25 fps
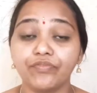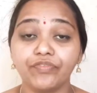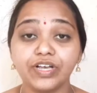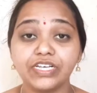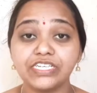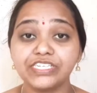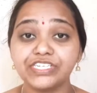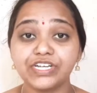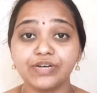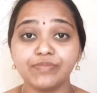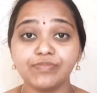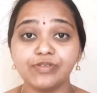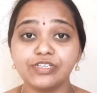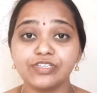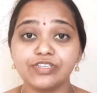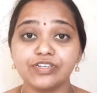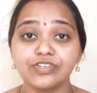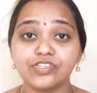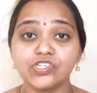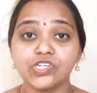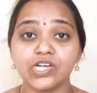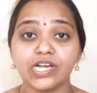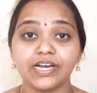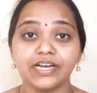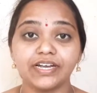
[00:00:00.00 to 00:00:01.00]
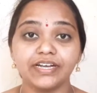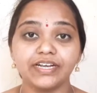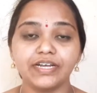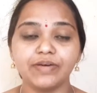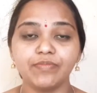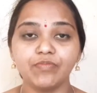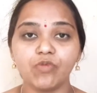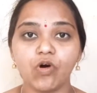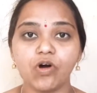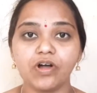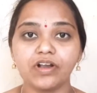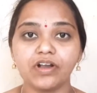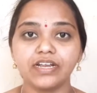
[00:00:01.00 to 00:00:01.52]
వెజిటబుల్స్ వచ్చాయండి
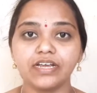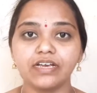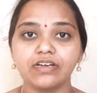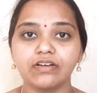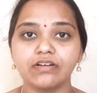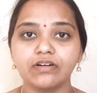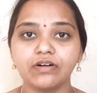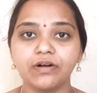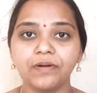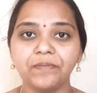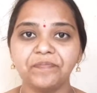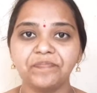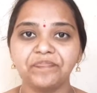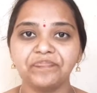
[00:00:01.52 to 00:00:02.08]
మార్నింగ్